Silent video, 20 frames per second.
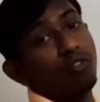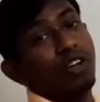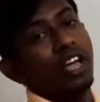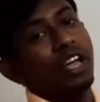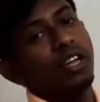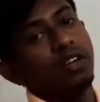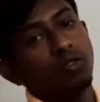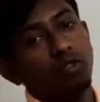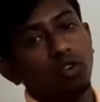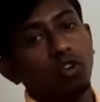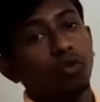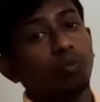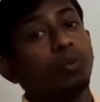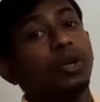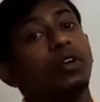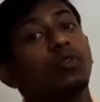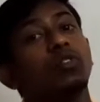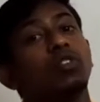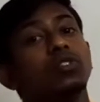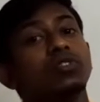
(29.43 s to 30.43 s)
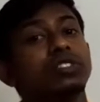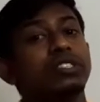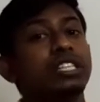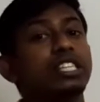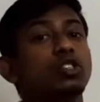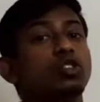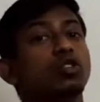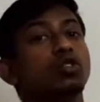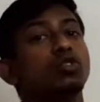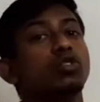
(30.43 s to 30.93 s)
অফ এ ইউনিয়ন বি ইউনিয়ন
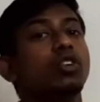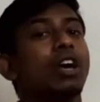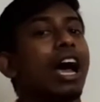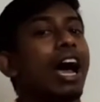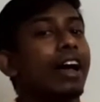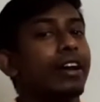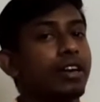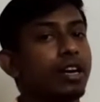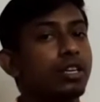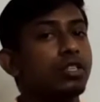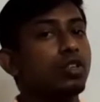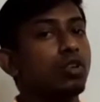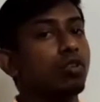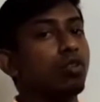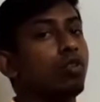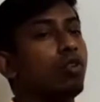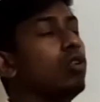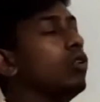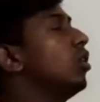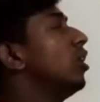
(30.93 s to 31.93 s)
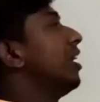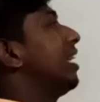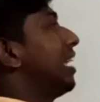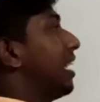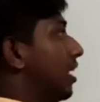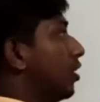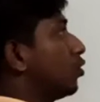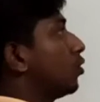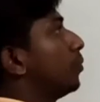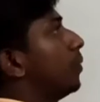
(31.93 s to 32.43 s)
সি সূত্রটা আনার জন্য
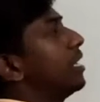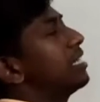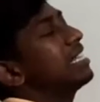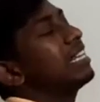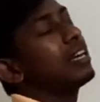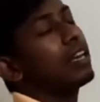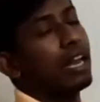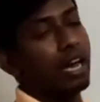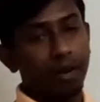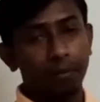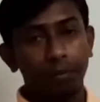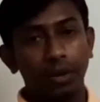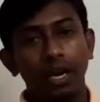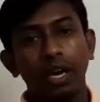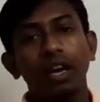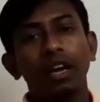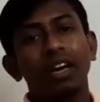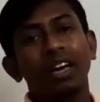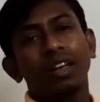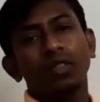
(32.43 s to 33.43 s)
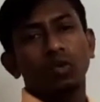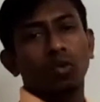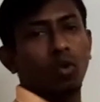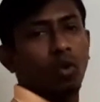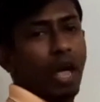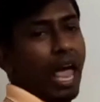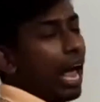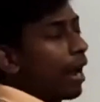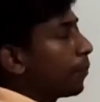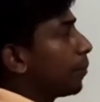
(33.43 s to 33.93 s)
কিছু বেসিক লাগবে তো
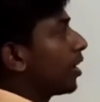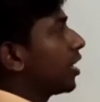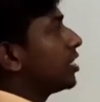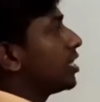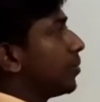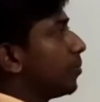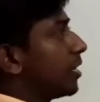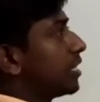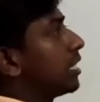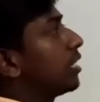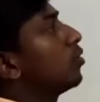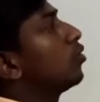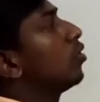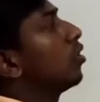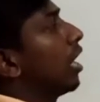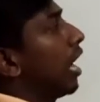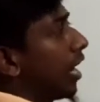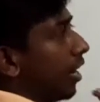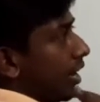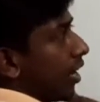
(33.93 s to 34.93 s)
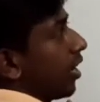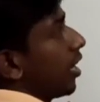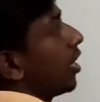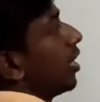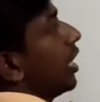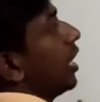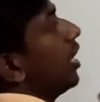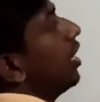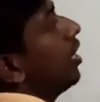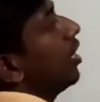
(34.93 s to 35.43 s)
একবারে যে বেসিকগুলো লাগে
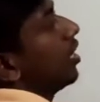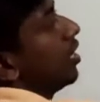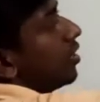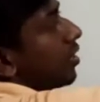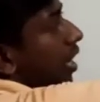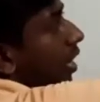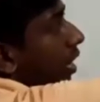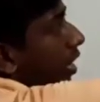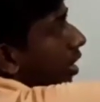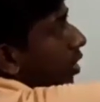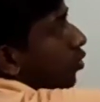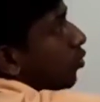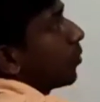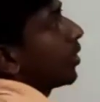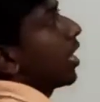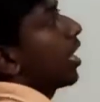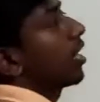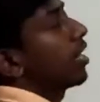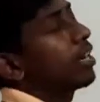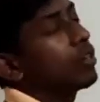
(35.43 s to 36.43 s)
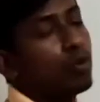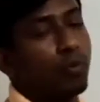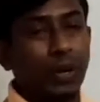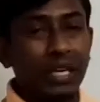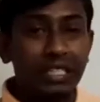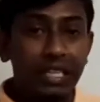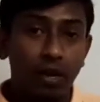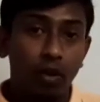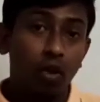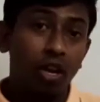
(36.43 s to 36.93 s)
এখানে তাই এখানে তোমাকে আগে একটু
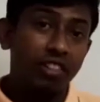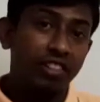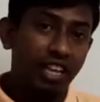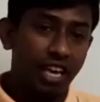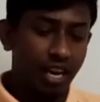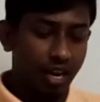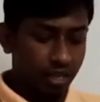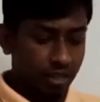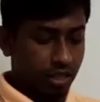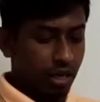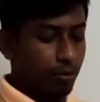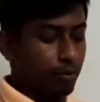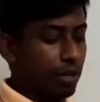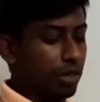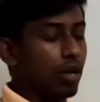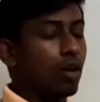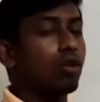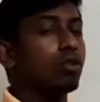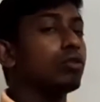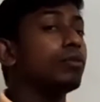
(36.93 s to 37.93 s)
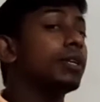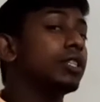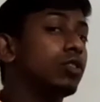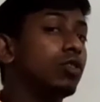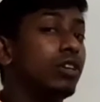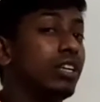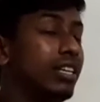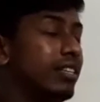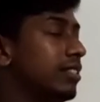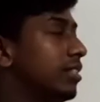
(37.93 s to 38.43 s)
বেসিকগুলো দিয়ে আসি আমি তাহলে তোমার
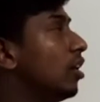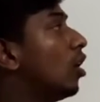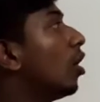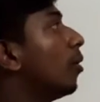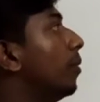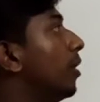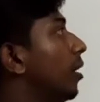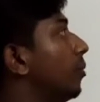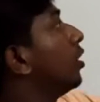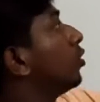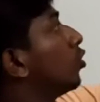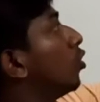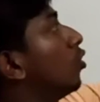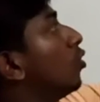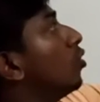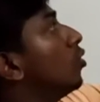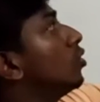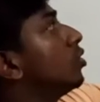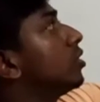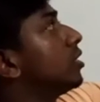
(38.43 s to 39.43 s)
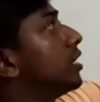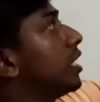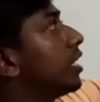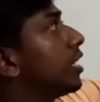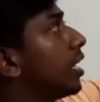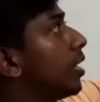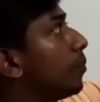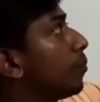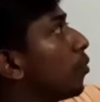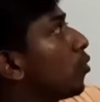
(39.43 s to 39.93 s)
জন্য ইজি হবে আমরা তো
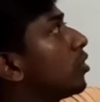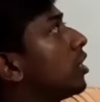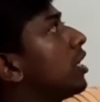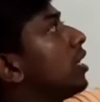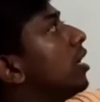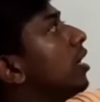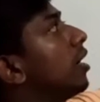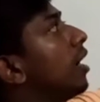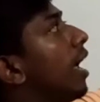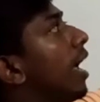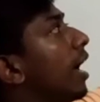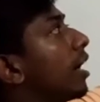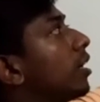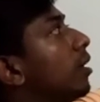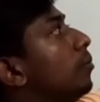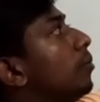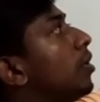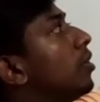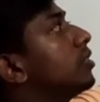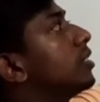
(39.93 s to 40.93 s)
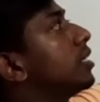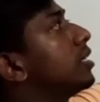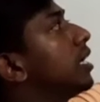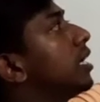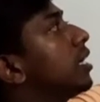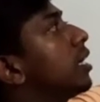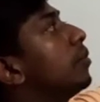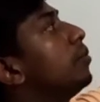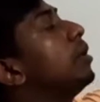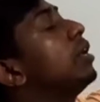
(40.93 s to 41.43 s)
সেটের প্রতিজ্ঞার এক নম্বর হচ্ছে
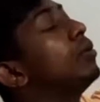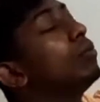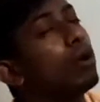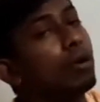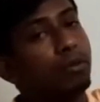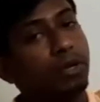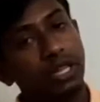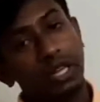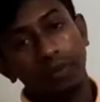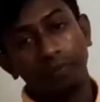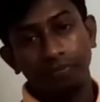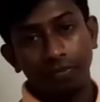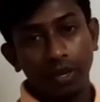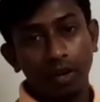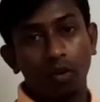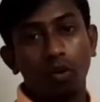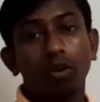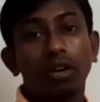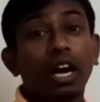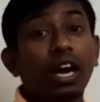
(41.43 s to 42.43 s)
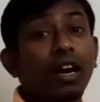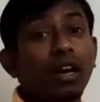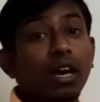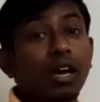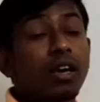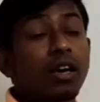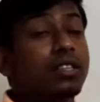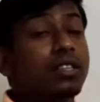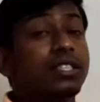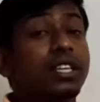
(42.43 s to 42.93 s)
সেটের বিনিময় বিধি কোনটা
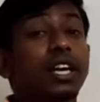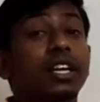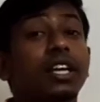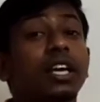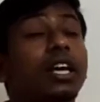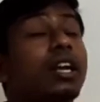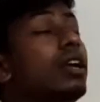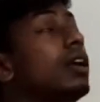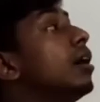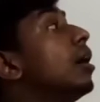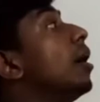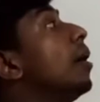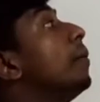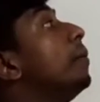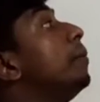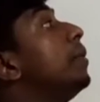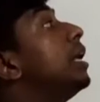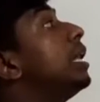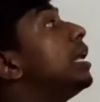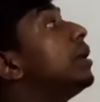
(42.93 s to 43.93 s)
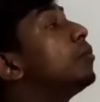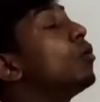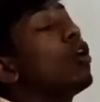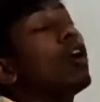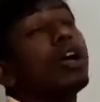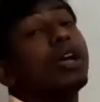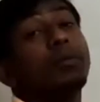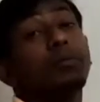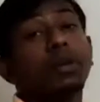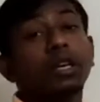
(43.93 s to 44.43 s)
সেটের
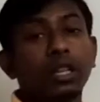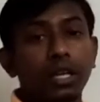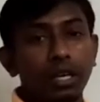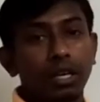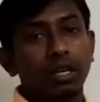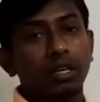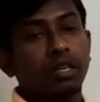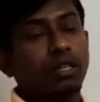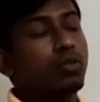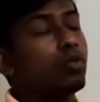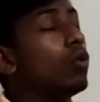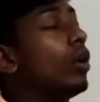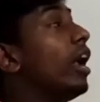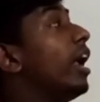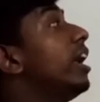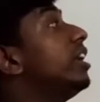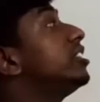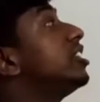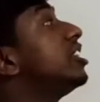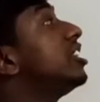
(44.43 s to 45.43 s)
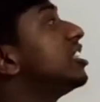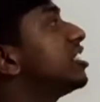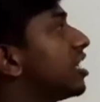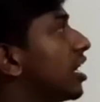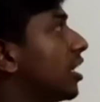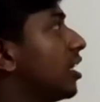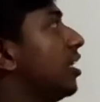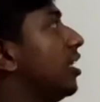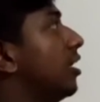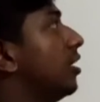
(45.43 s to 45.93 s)
বিনিময় বিধি তো এই
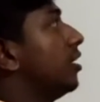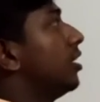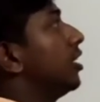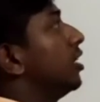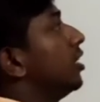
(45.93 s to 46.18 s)
জিনিসটা কি